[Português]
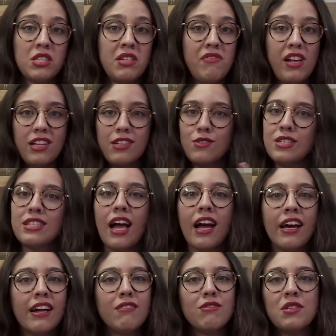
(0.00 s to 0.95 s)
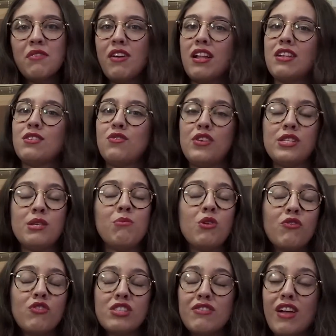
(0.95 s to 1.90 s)
você vê elas no Instagram, você vê elas no
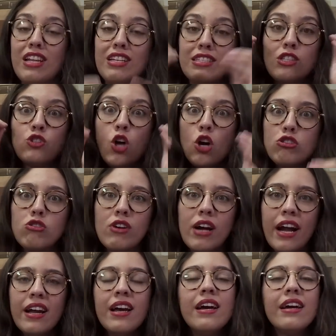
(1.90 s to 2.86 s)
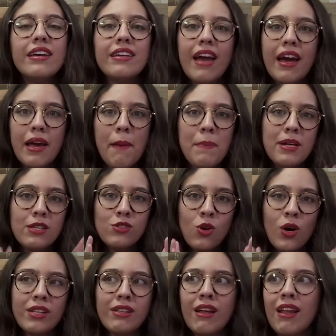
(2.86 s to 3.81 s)
Facebook, você vê elas em todo lugar e aí a
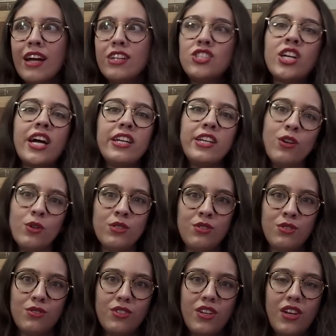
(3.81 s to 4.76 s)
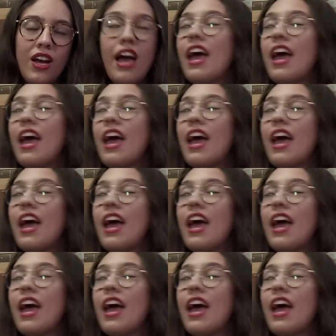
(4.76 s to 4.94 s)
pessoa tá lá de carne e osso.